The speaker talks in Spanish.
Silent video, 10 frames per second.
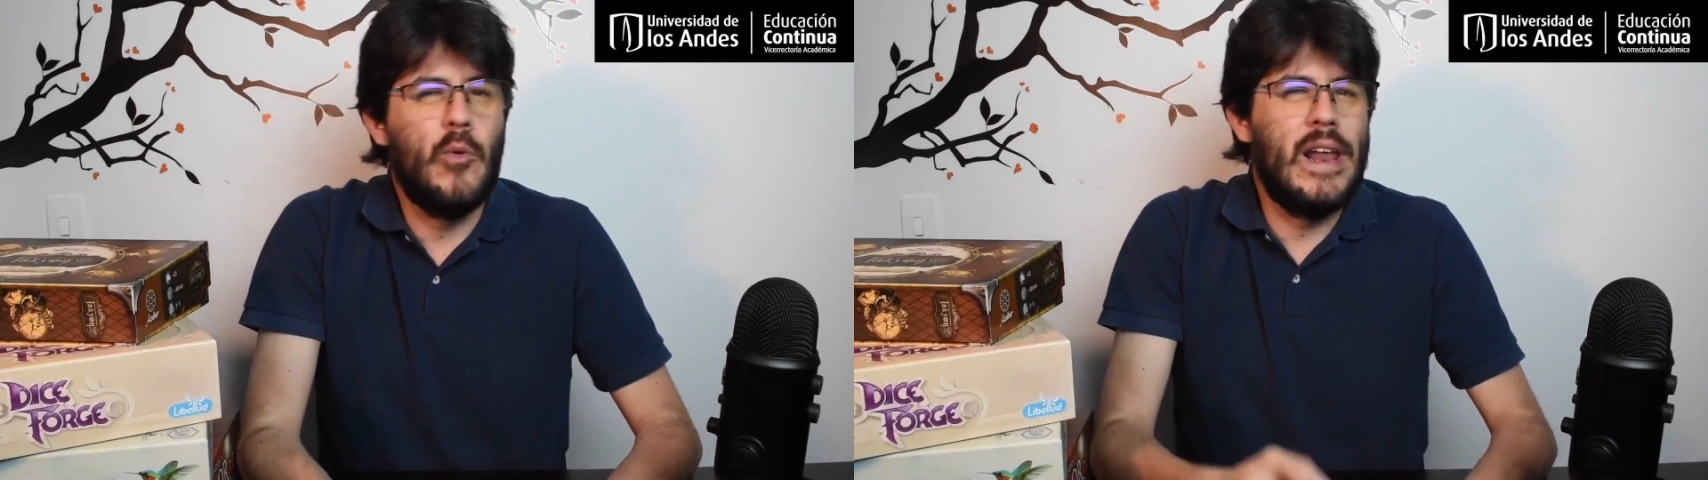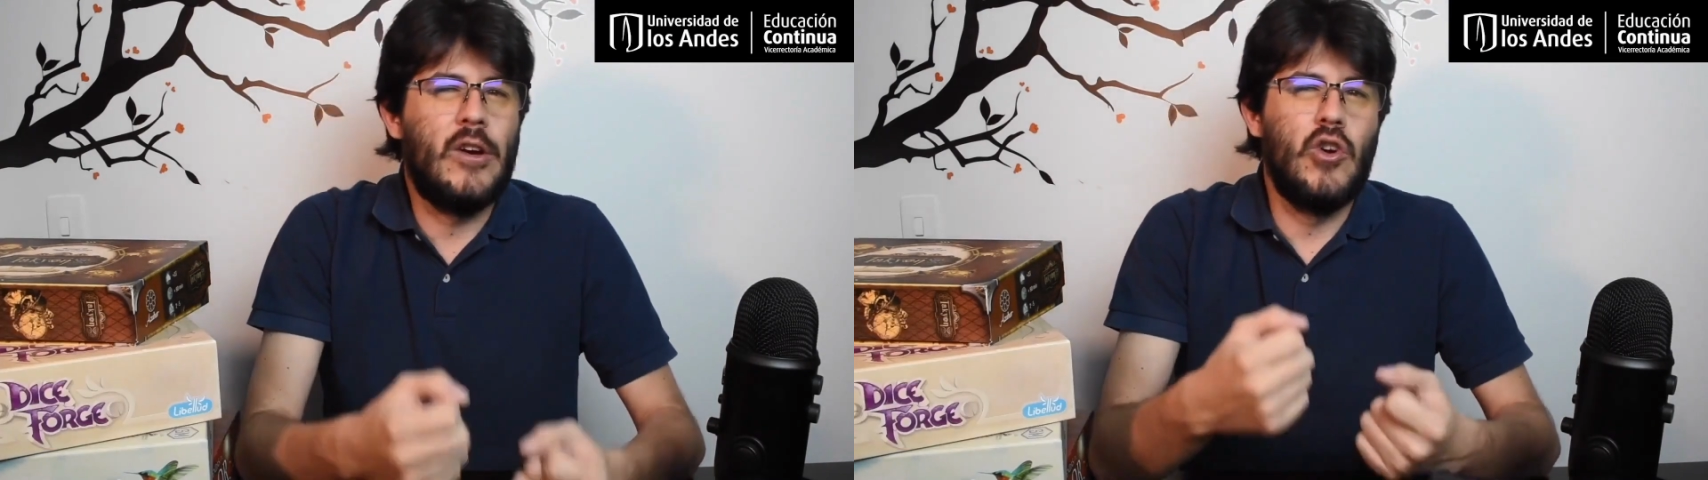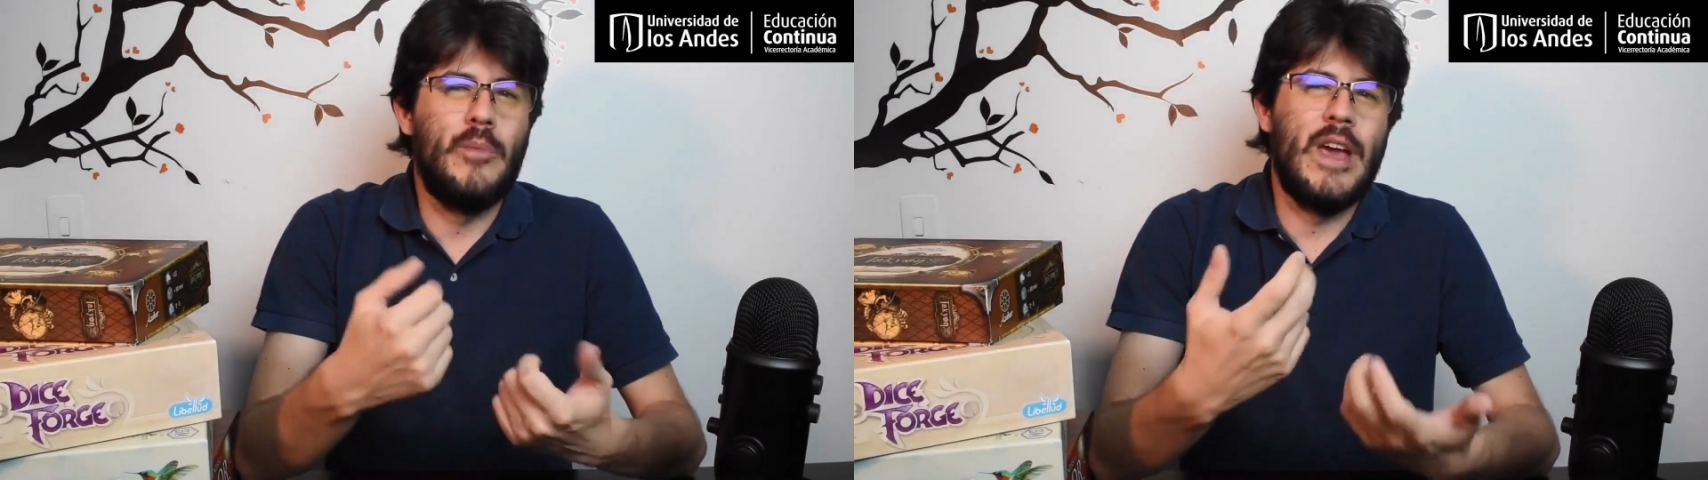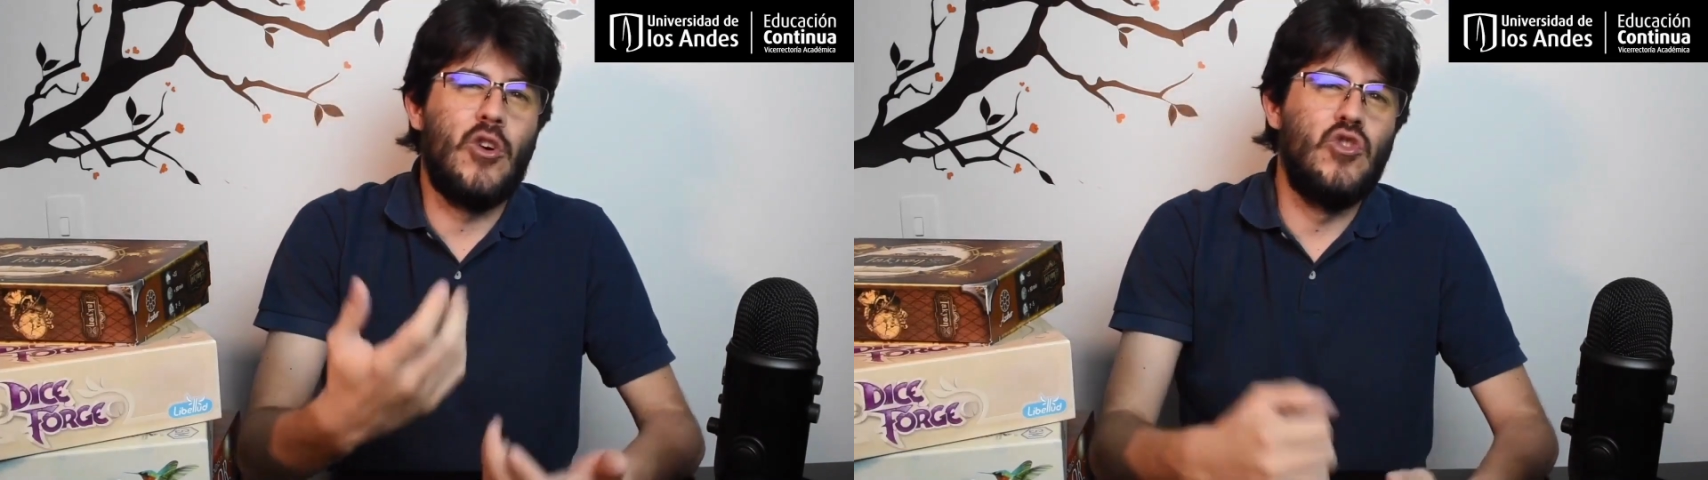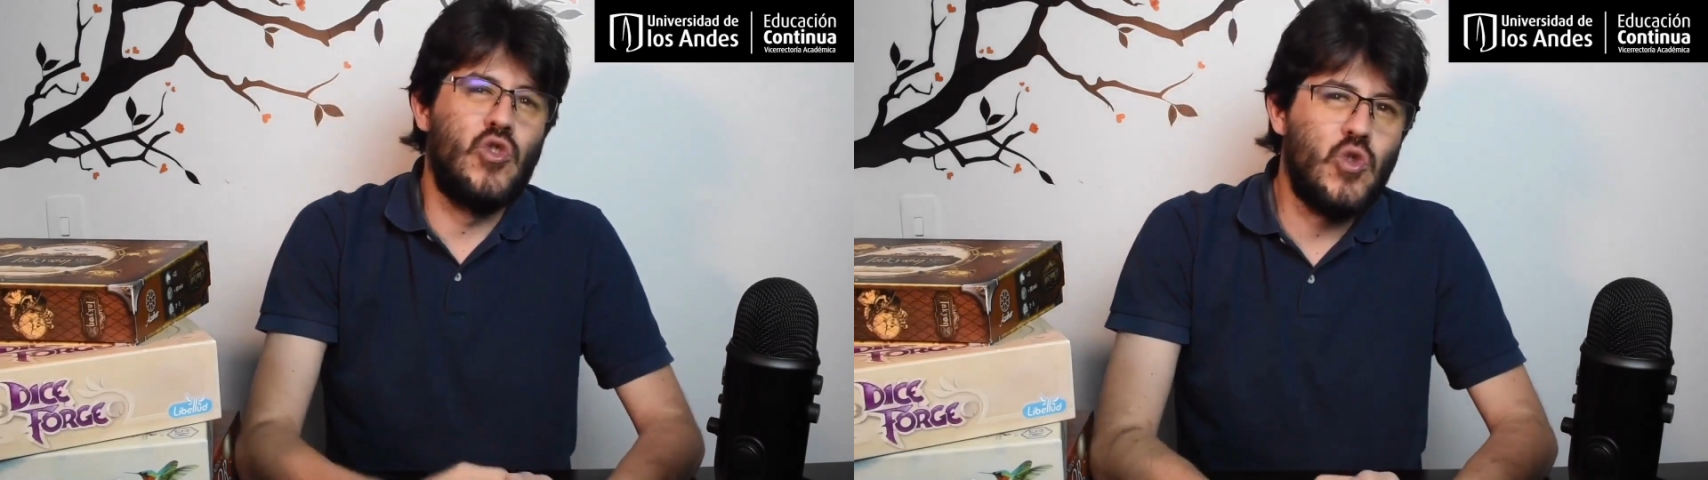como la
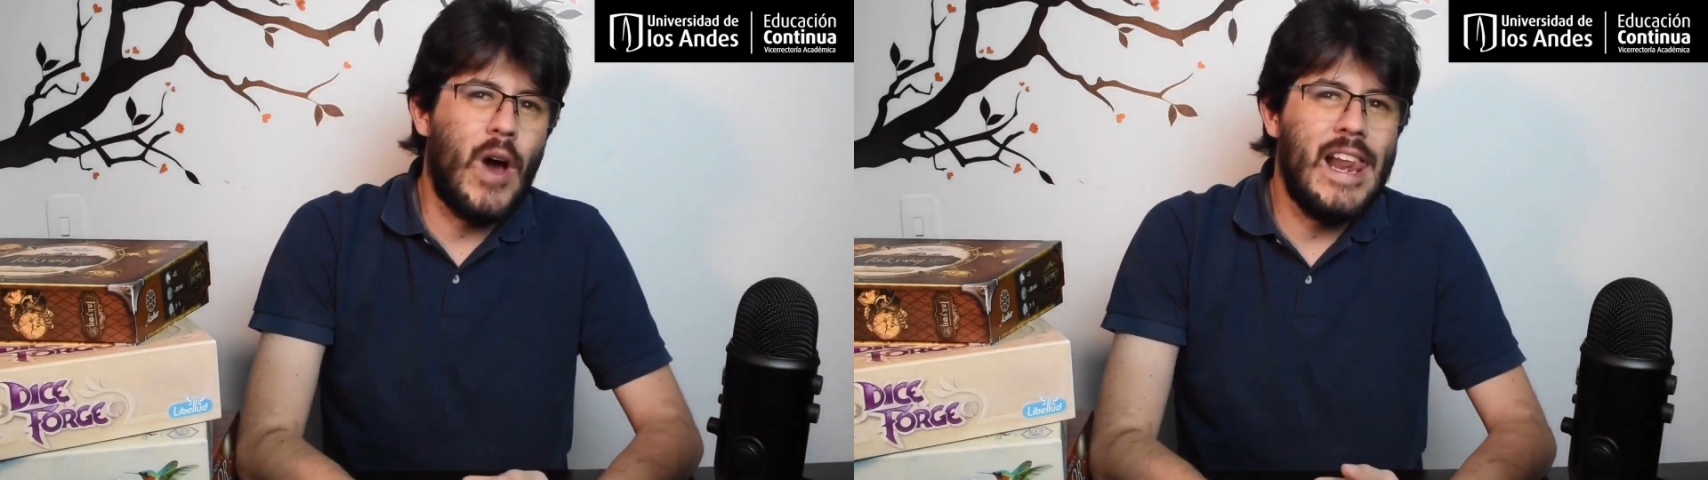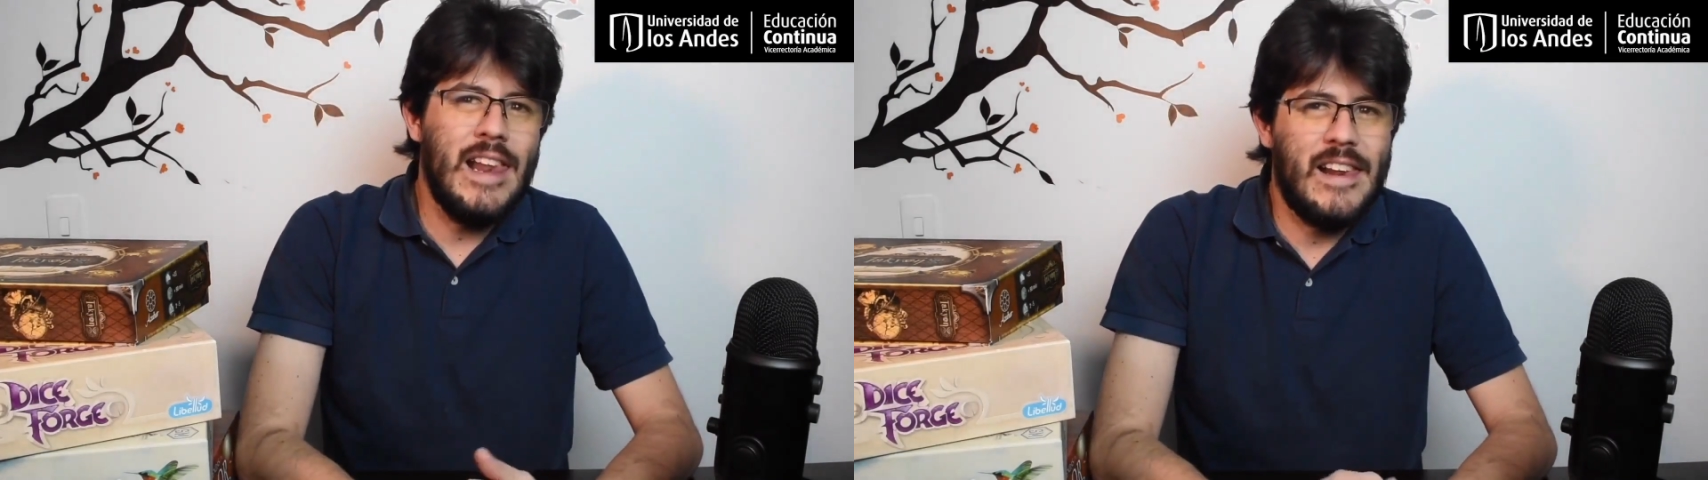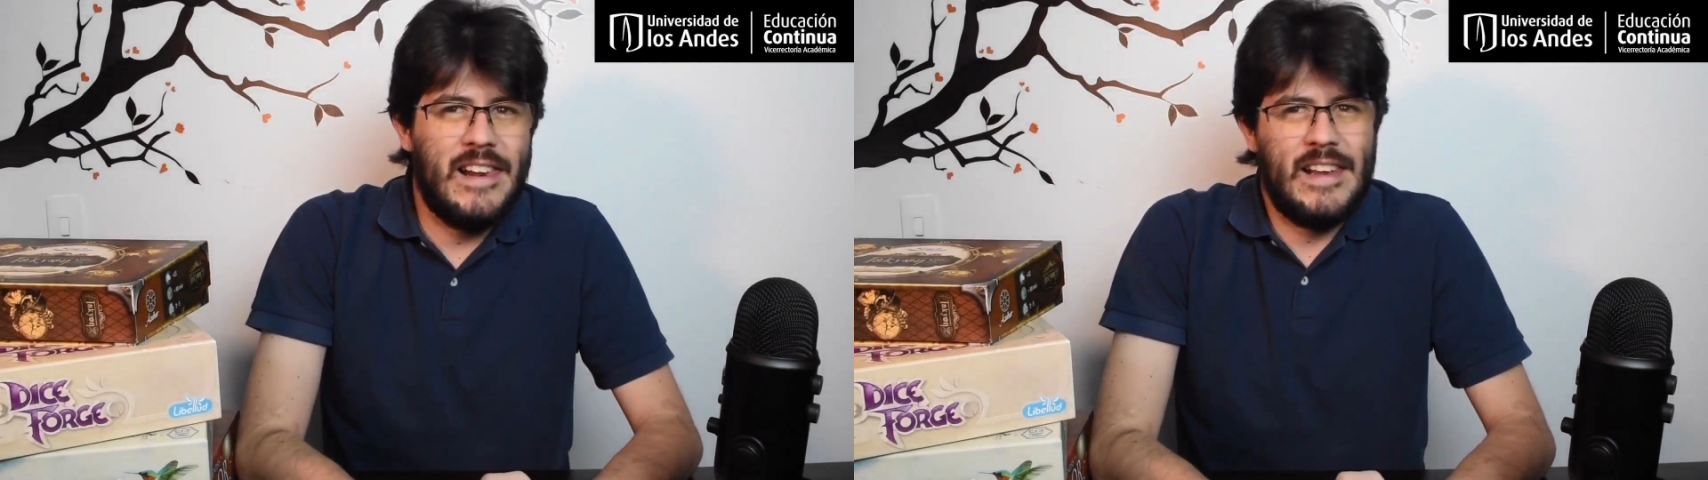economía conductual,